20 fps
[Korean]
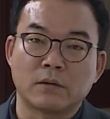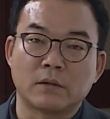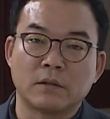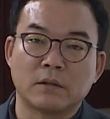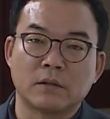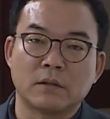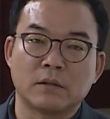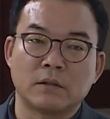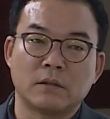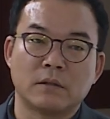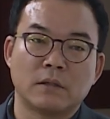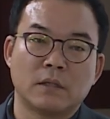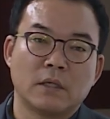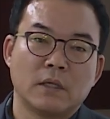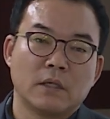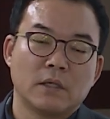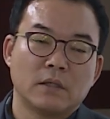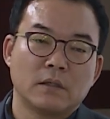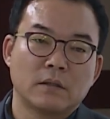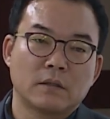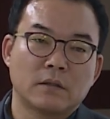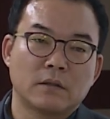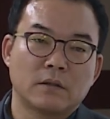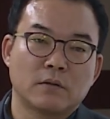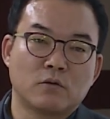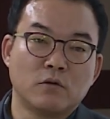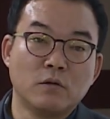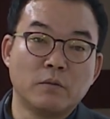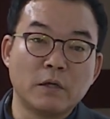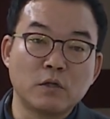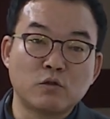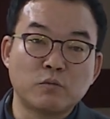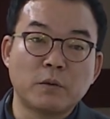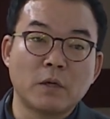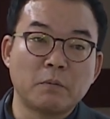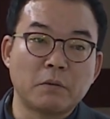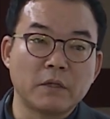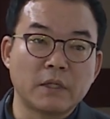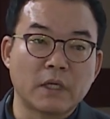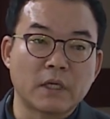그, 그 꿀벌
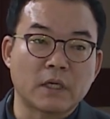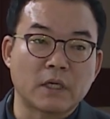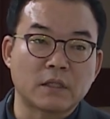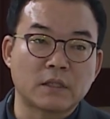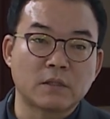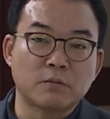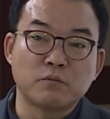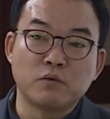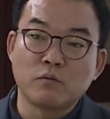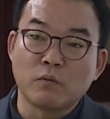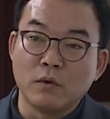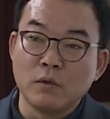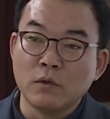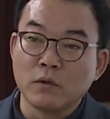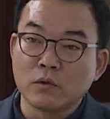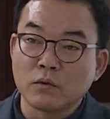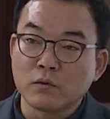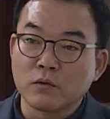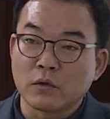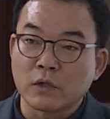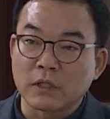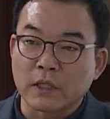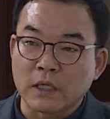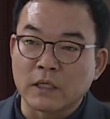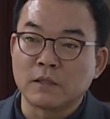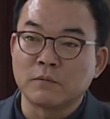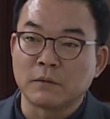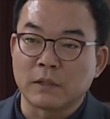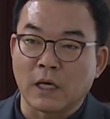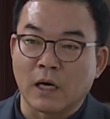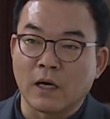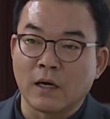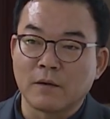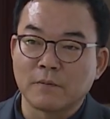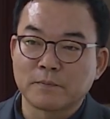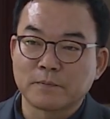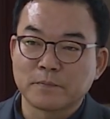숯불 번데기가 식품 원료 등록이 될 겁니다.